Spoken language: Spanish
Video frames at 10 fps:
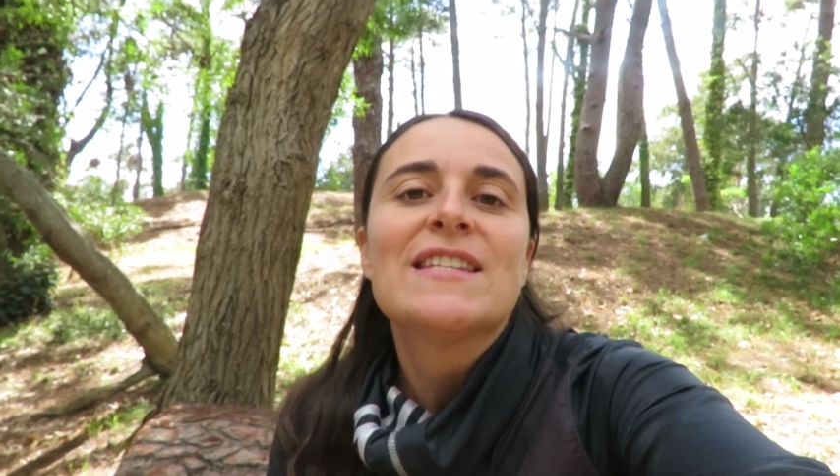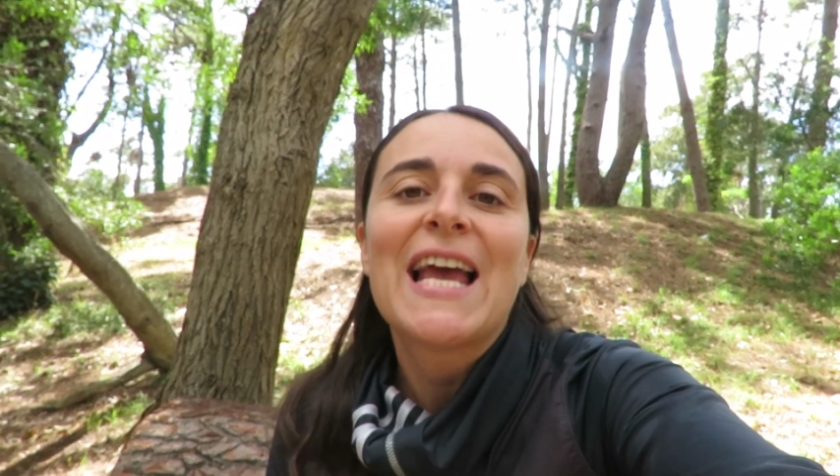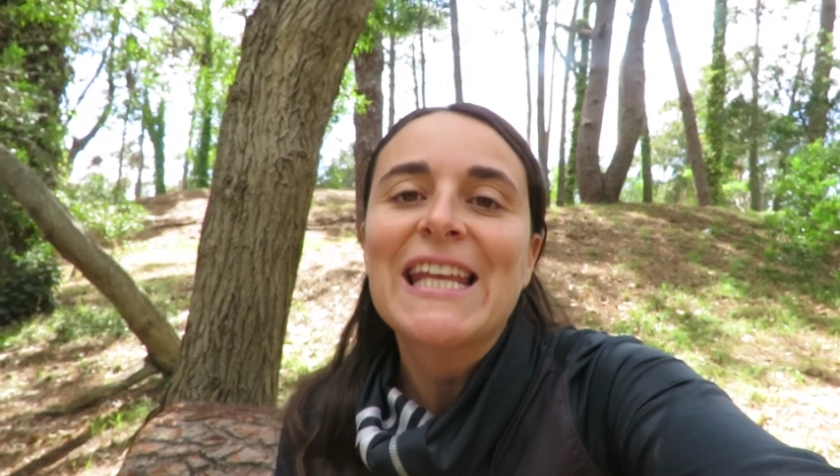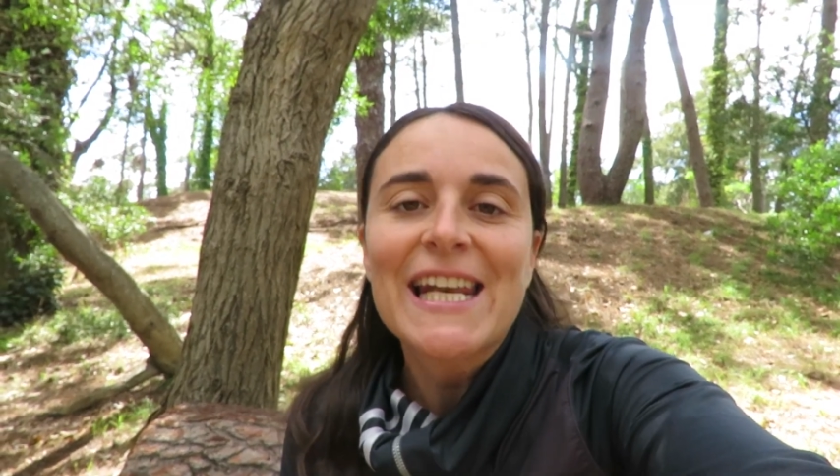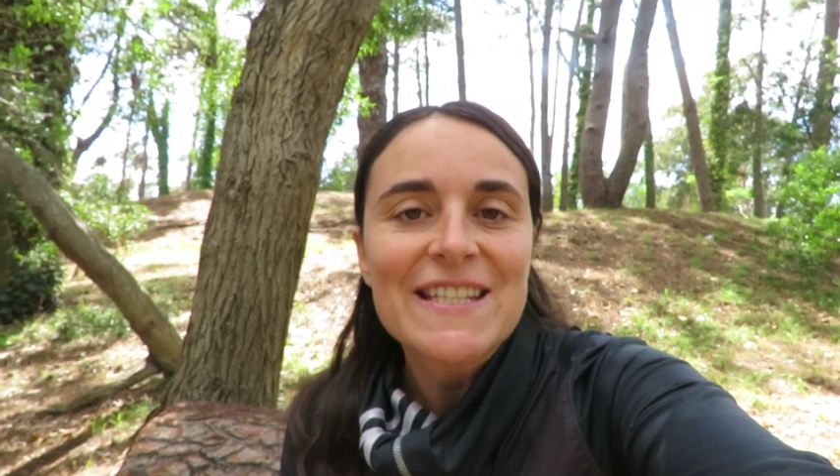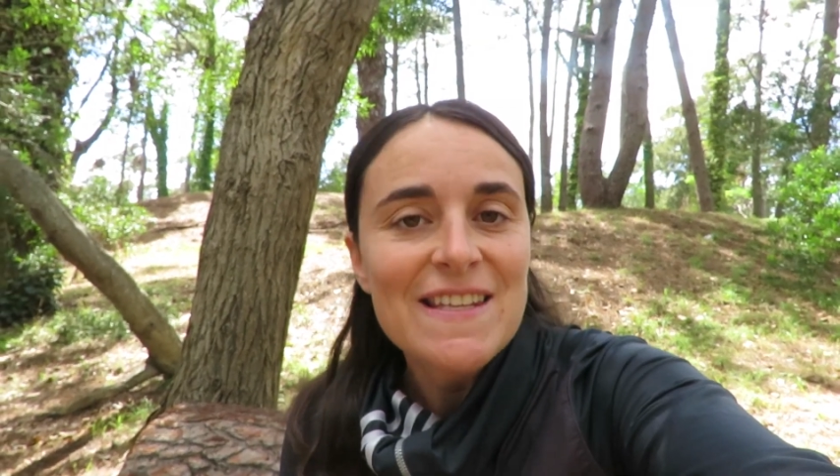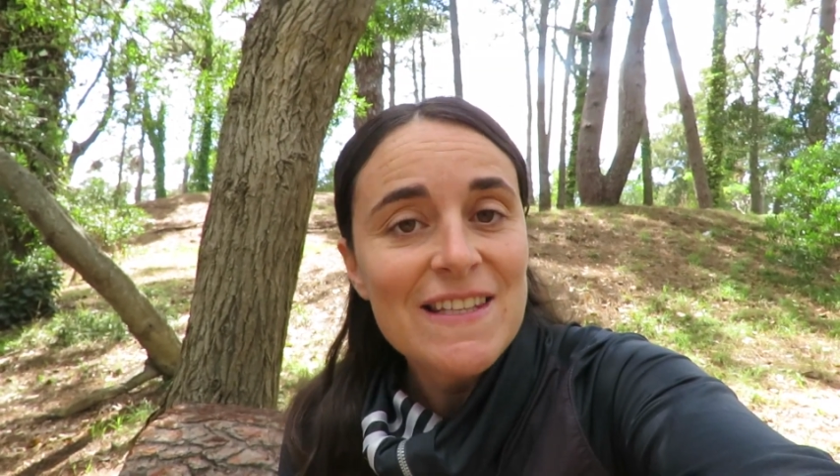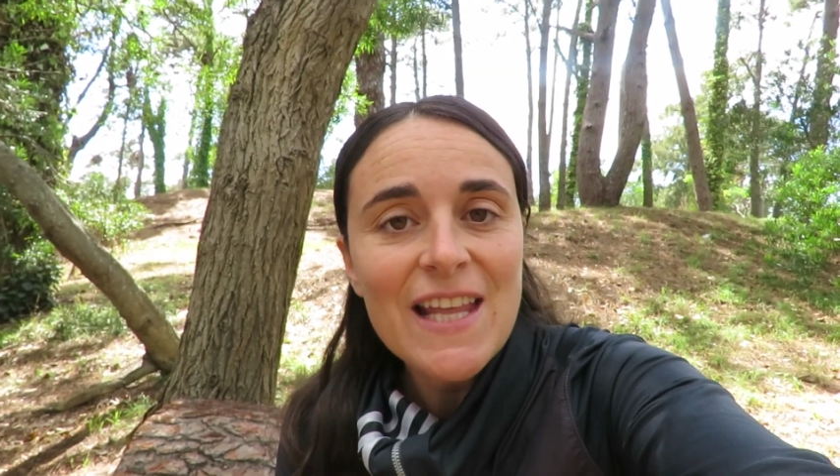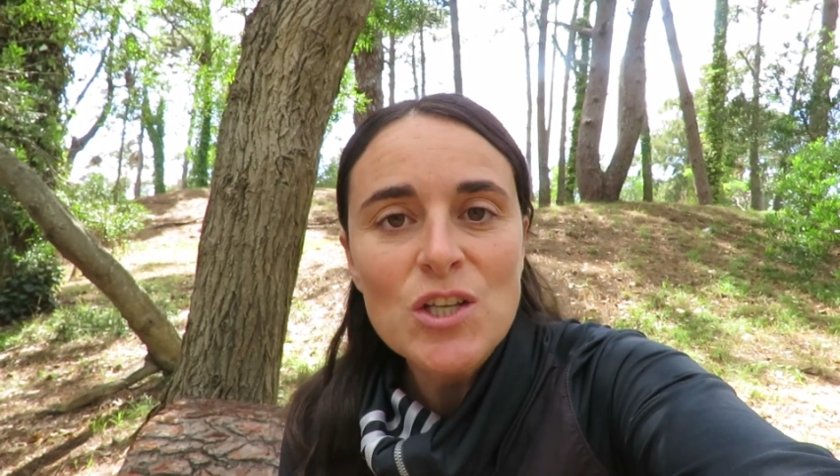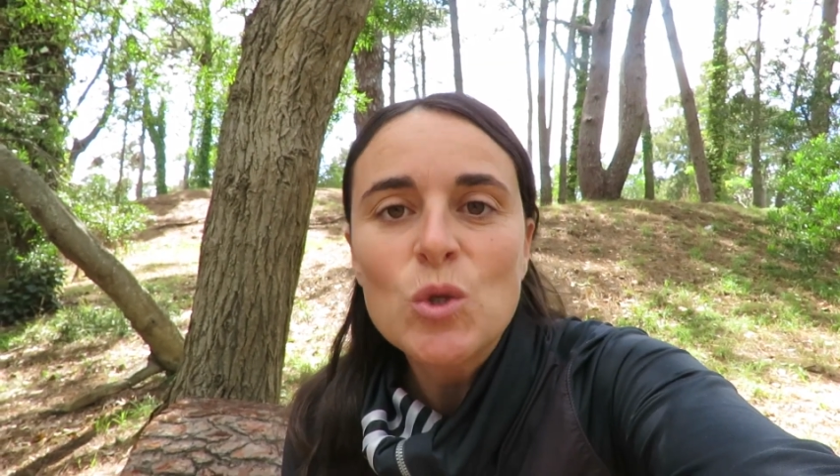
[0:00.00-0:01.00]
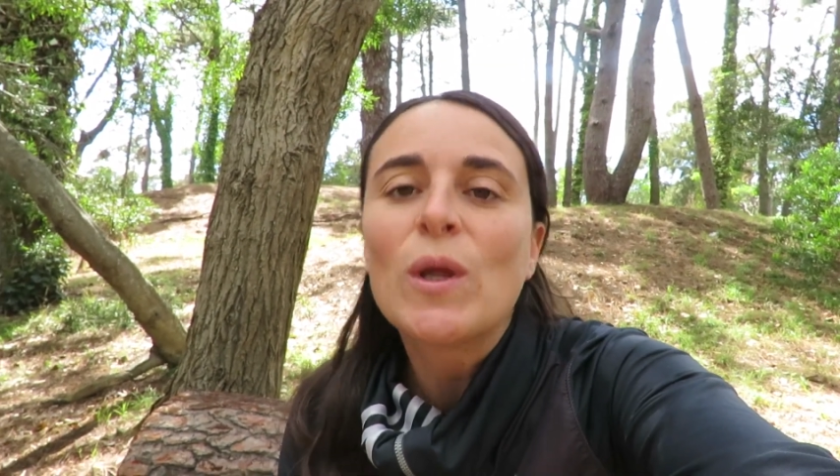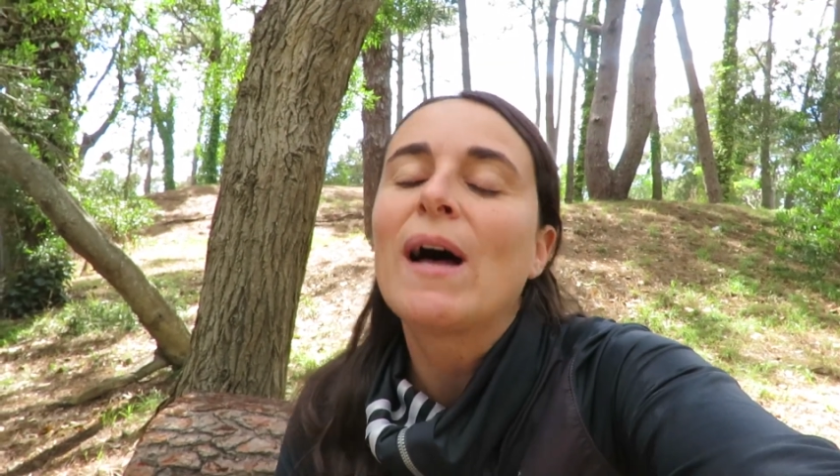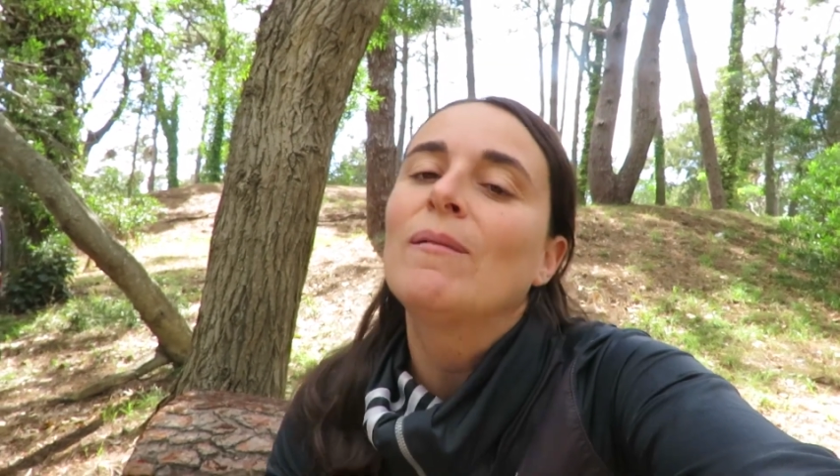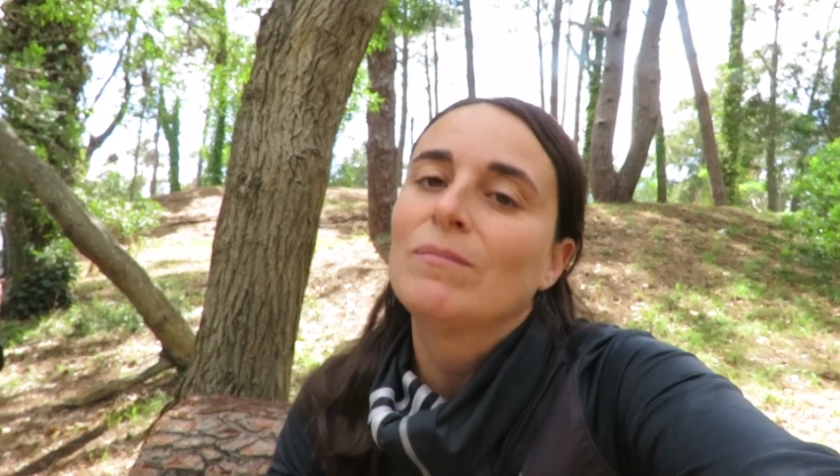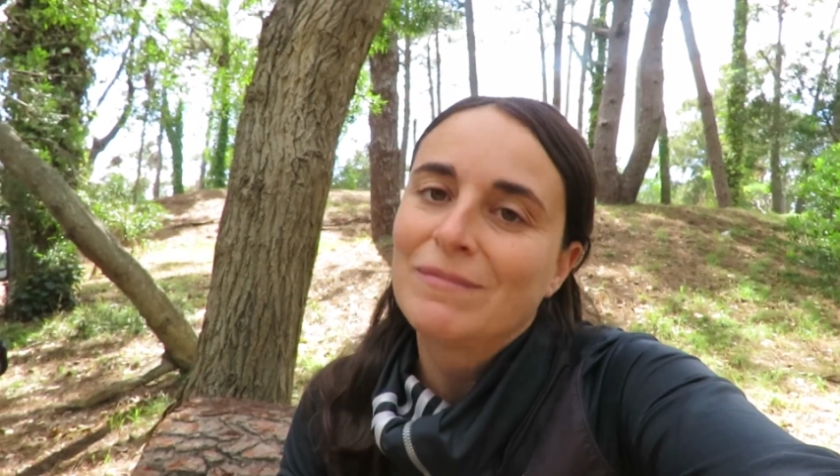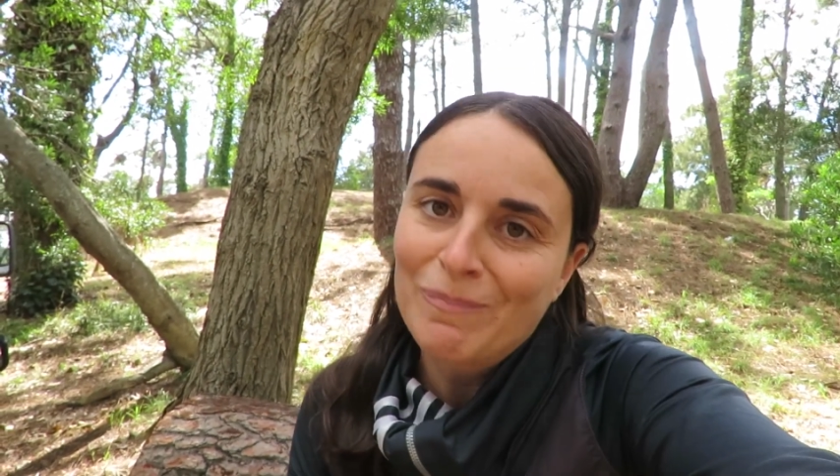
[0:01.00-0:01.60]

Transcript: Si alguien necesita ayuda,